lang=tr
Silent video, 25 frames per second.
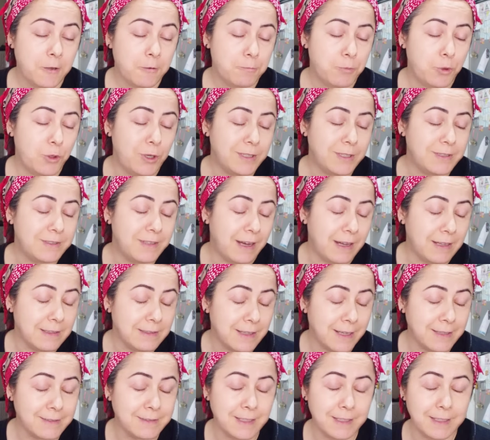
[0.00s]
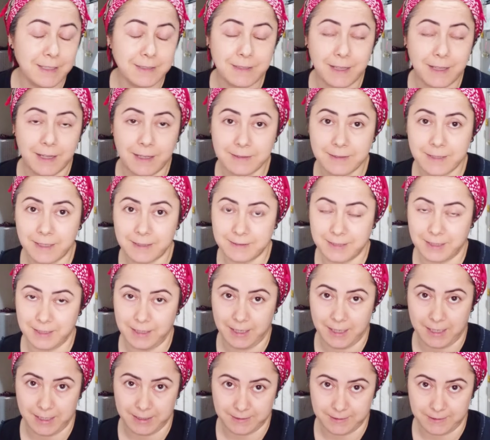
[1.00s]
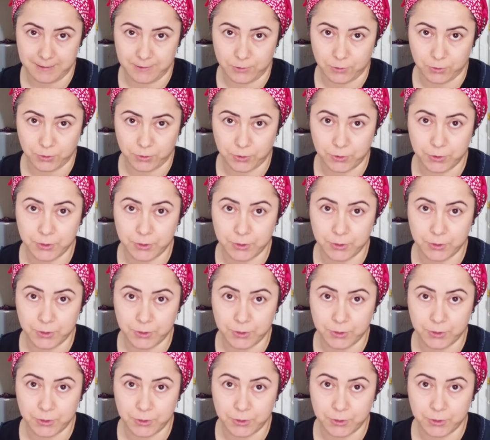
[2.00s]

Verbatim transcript: böyle daldan dala daldan dala atladık.